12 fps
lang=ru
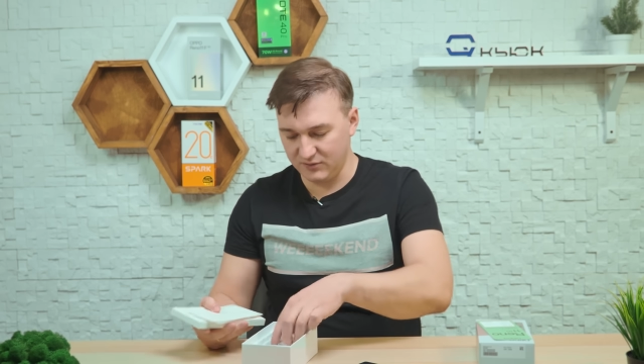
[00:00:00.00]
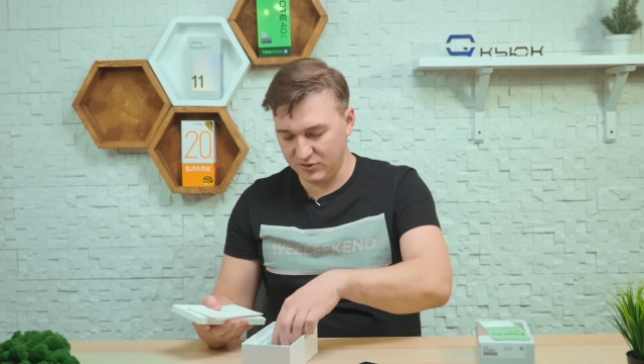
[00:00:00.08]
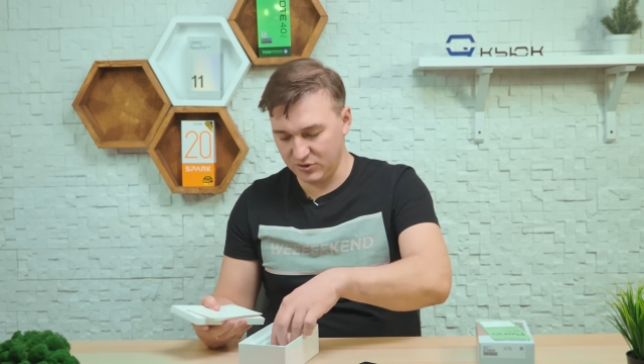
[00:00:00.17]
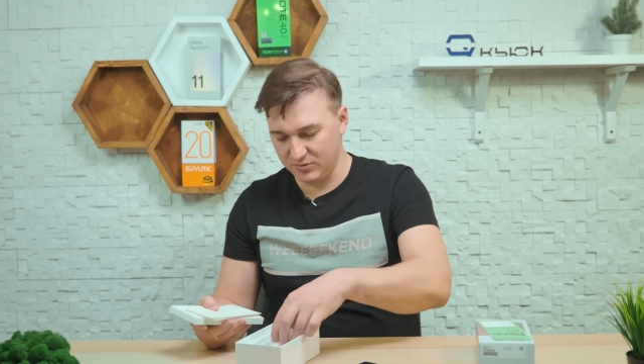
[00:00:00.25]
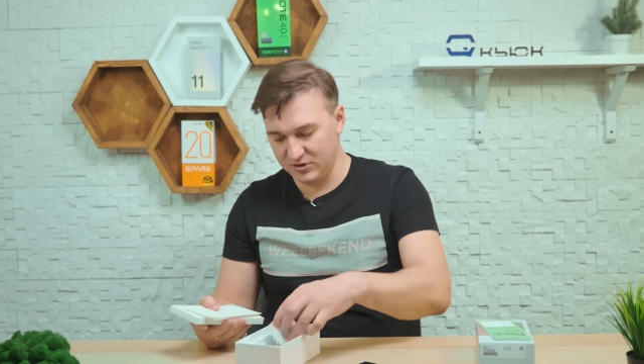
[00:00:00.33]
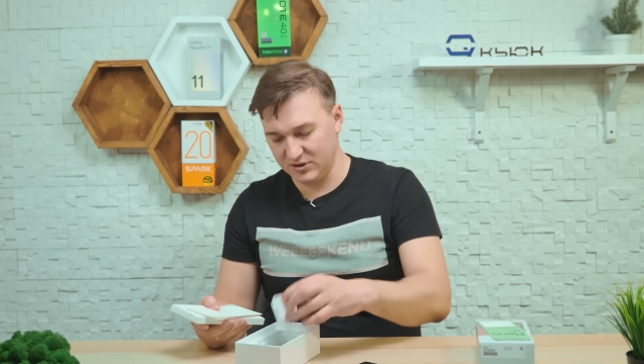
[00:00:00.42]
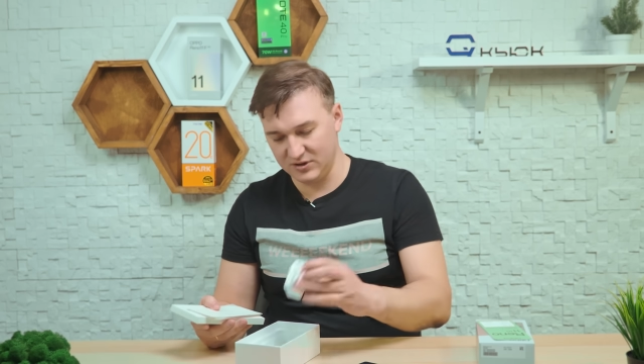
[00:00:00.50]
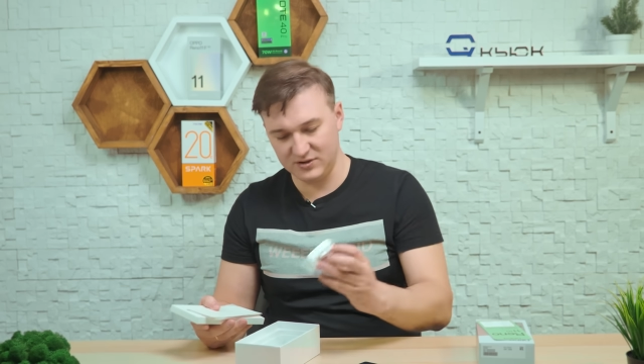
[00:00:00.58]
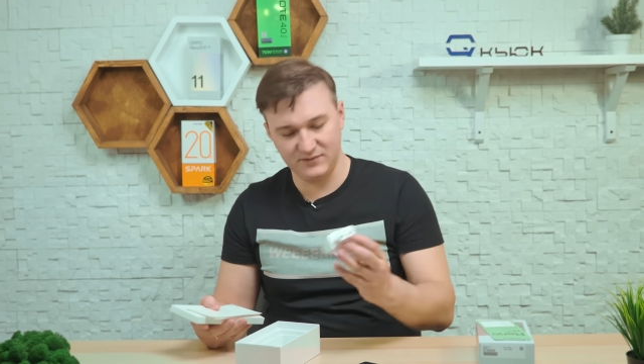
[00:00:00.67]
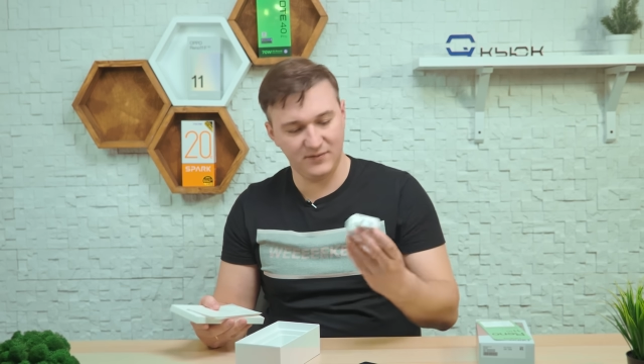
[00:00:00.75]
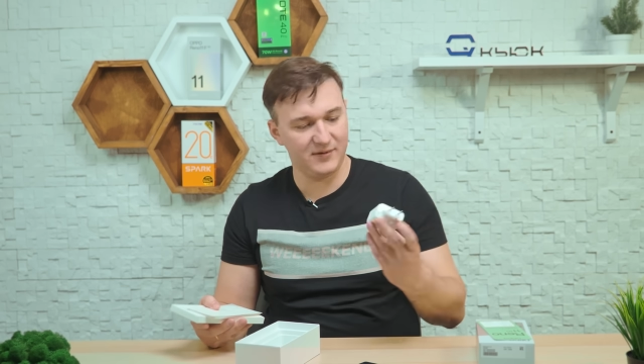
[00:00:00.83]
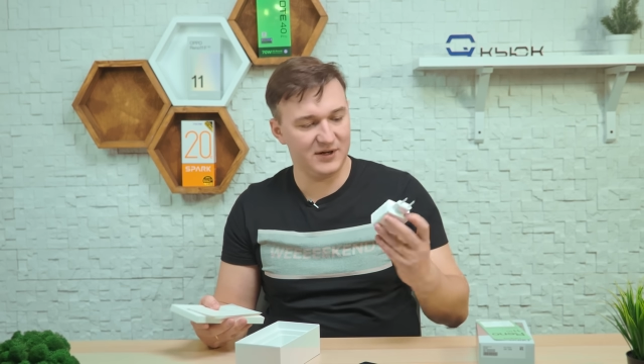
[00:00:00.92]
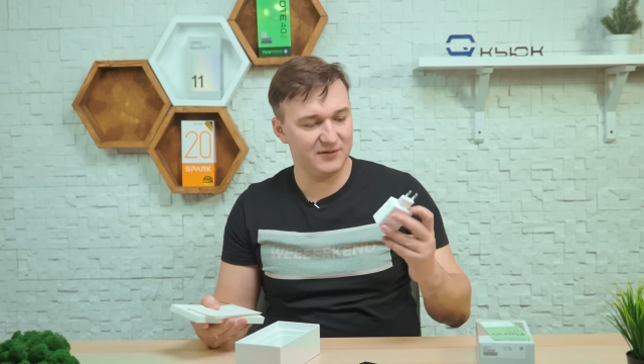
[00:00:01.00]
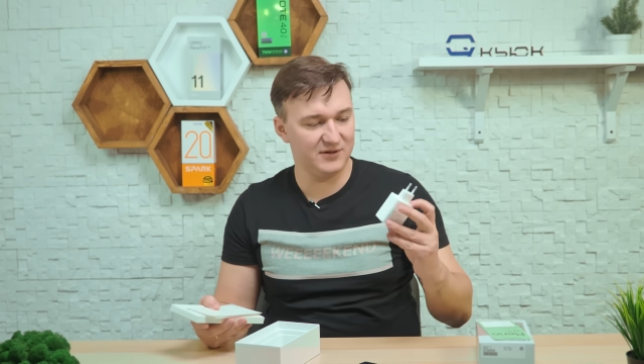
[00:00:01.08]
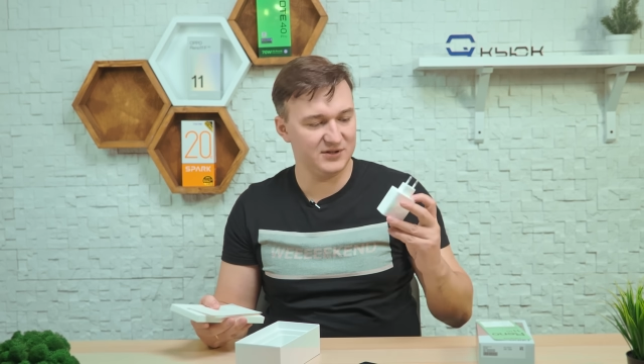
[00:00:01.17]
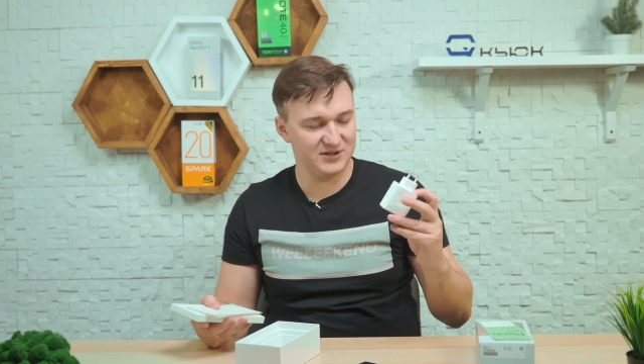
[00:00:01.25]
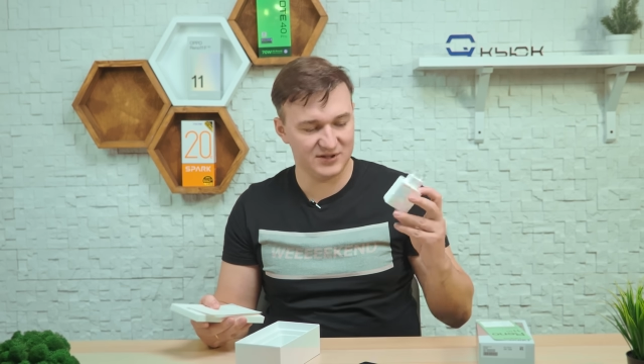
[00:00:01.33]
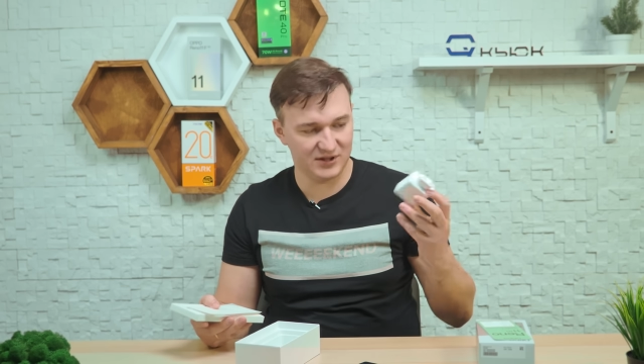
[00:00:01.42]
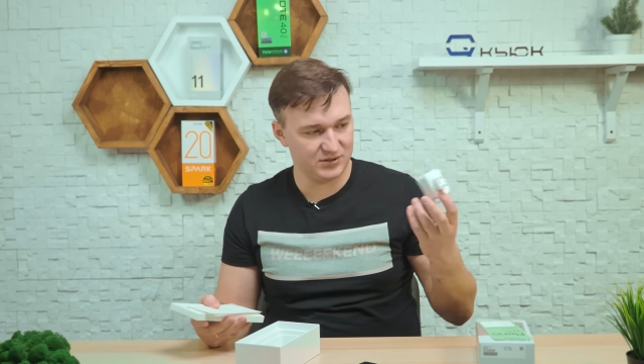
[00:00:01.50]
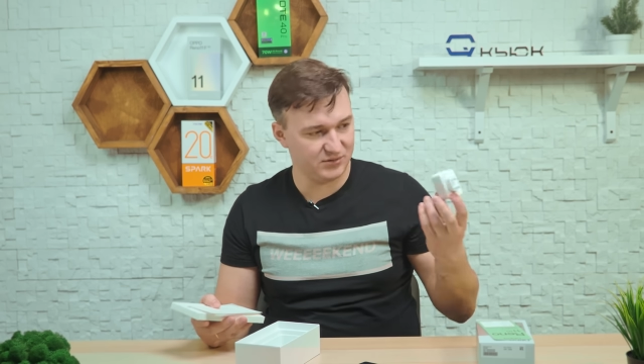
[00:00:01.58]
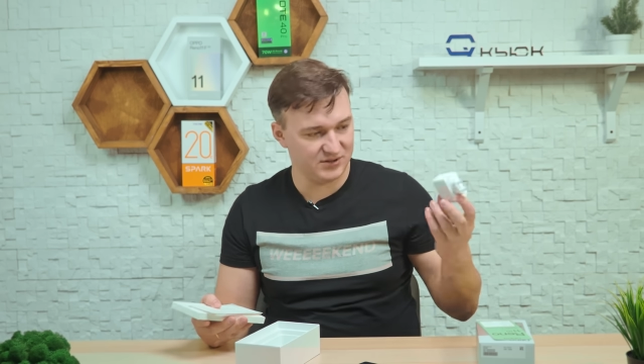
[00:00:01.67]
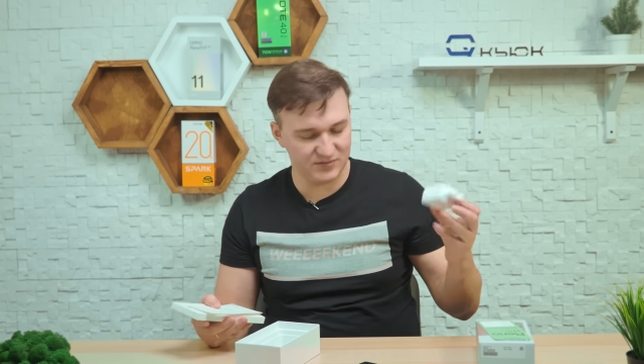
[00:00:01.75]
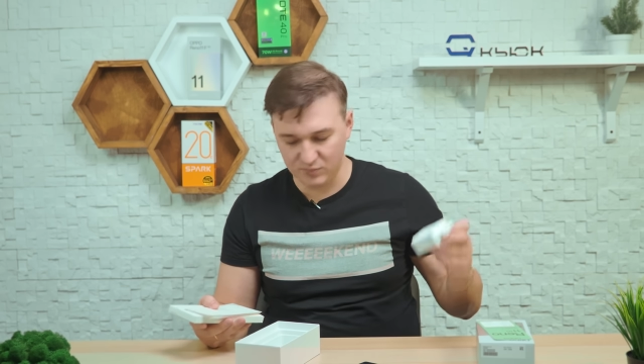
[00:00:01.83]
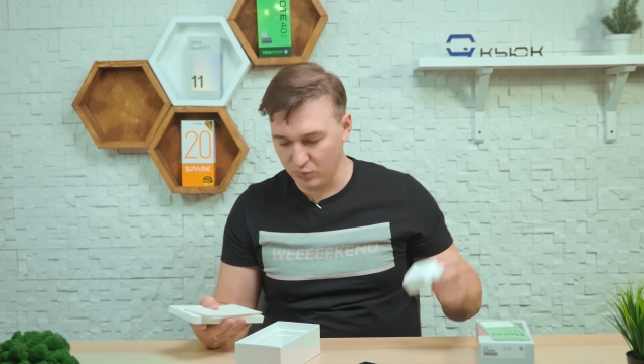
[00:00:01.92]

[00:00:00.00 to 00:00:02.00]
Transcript: вот, собственно, у нас вываливается сразу